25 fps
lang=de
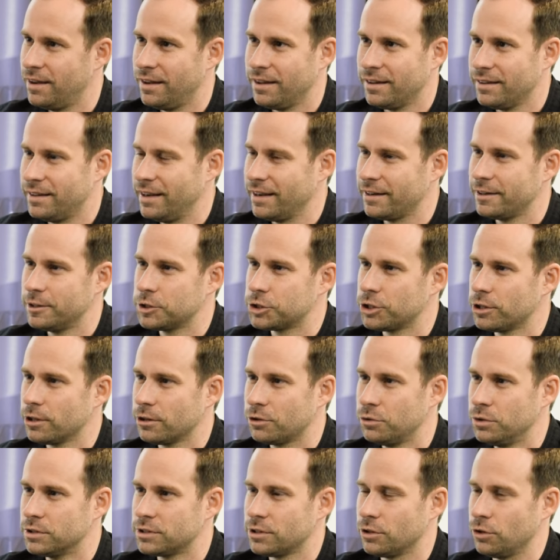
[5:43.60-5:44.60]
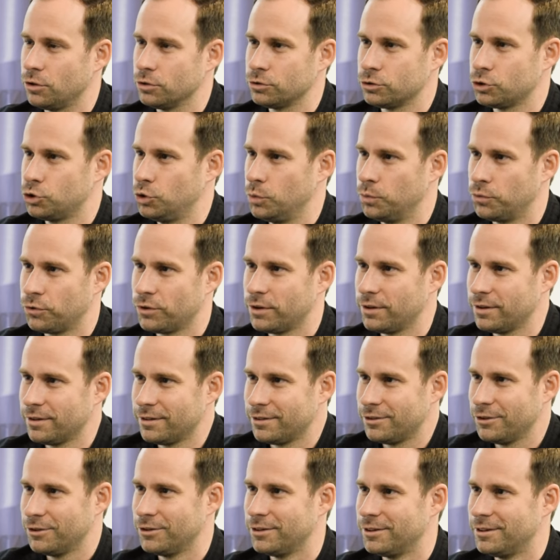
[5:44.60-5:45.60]
technischer Natur sind ausgeschöpft.
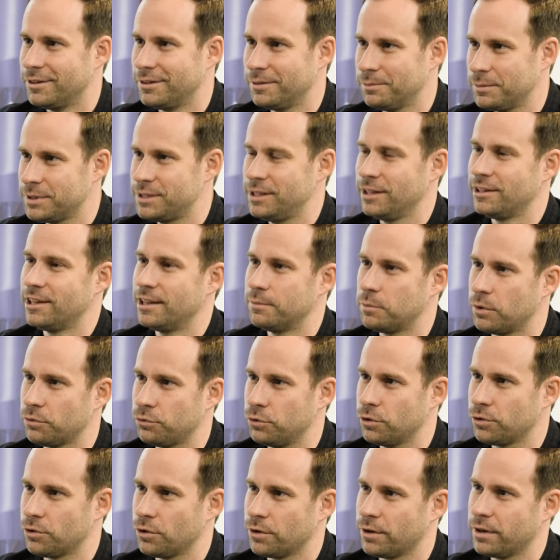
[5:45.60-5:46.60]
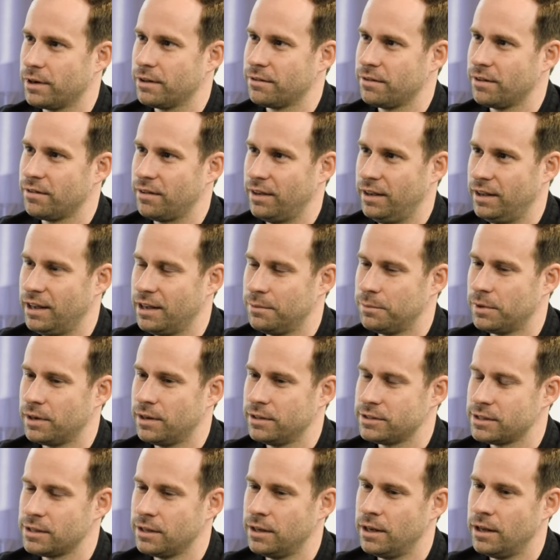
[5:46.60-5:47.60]
Da passiert nicht mehr viel, sondern es ist eher immer
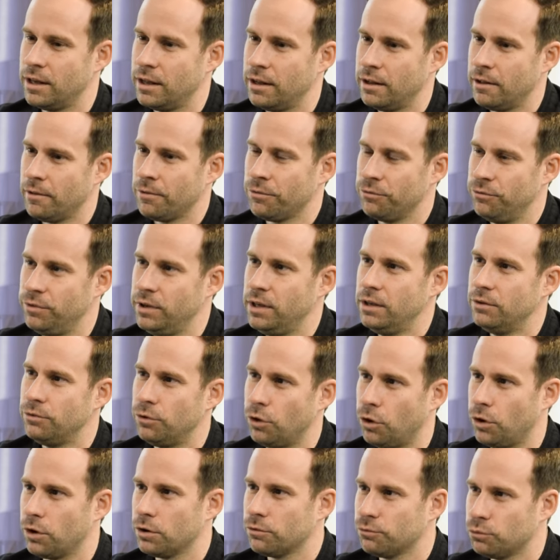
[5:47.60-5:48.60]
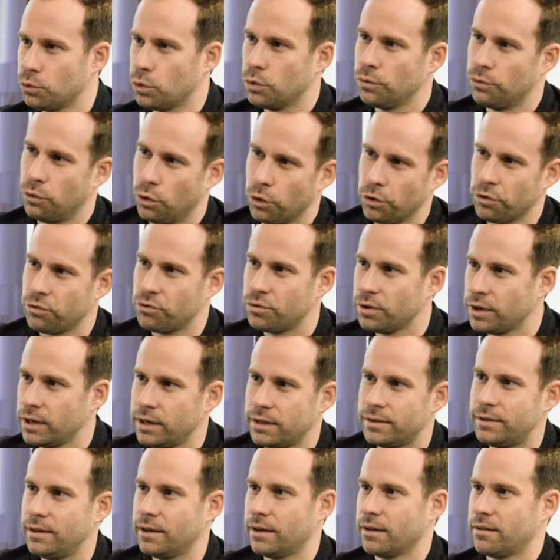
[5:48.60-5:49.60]
das, wie, wann, wo, was zur
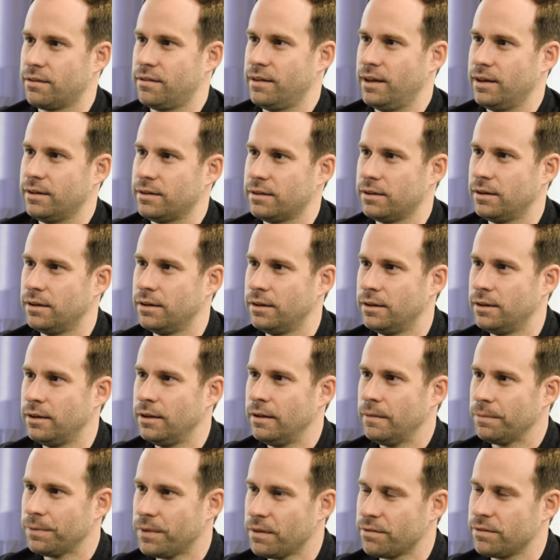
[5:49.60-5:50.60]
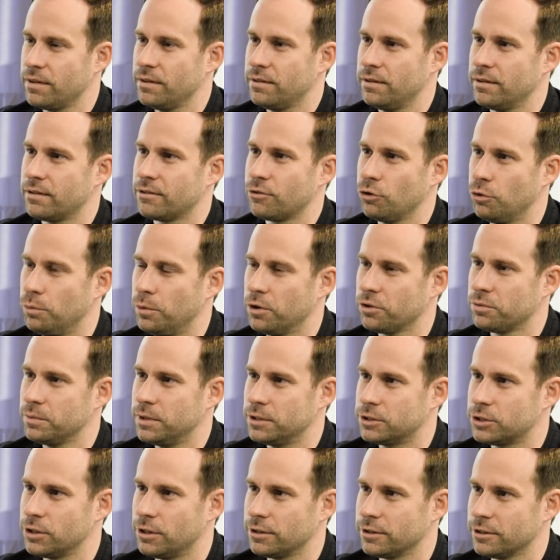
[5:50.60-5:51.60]
richtigen Zeit dass das ist, da muss man jetzt
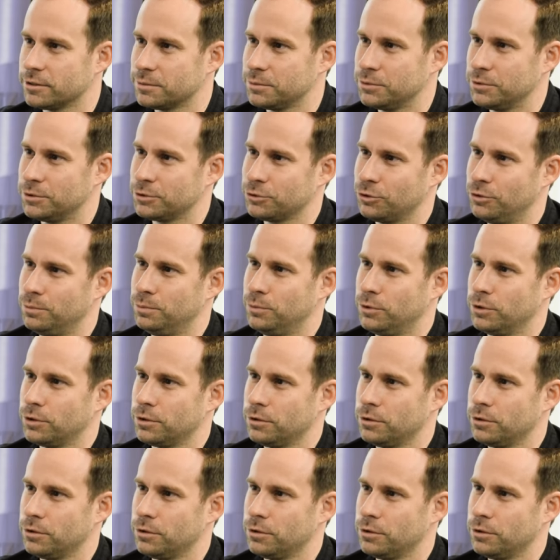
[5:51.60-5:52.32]
schauen, dass man das gut macht.